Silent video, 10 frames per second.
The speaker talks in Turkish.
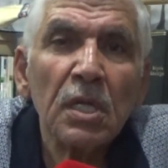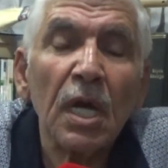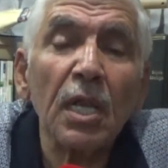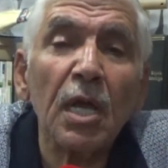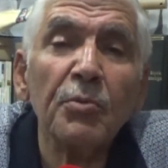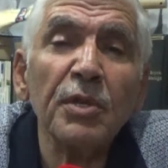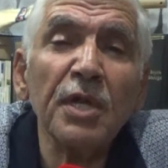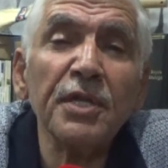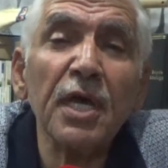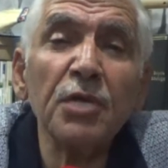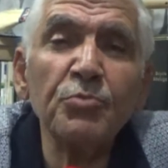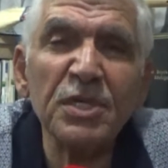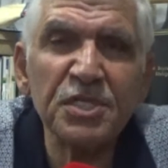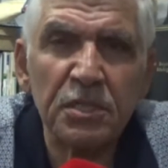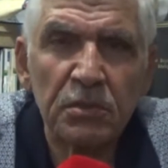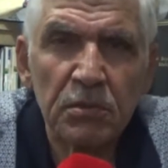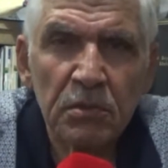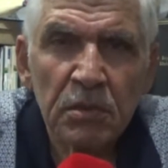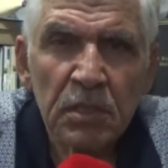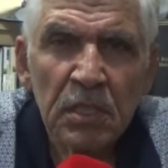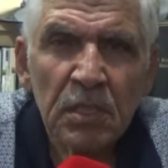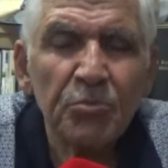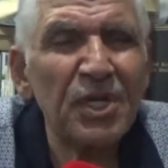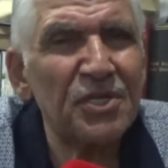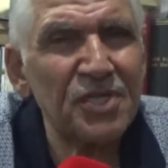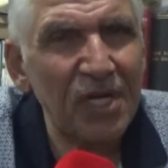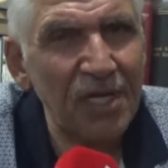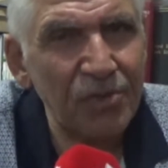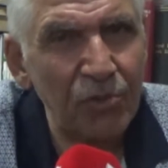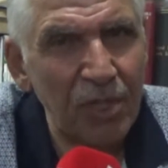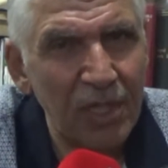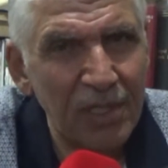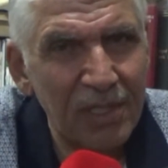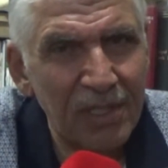Allah bundan da etmesin. Biraz dikkatli olak.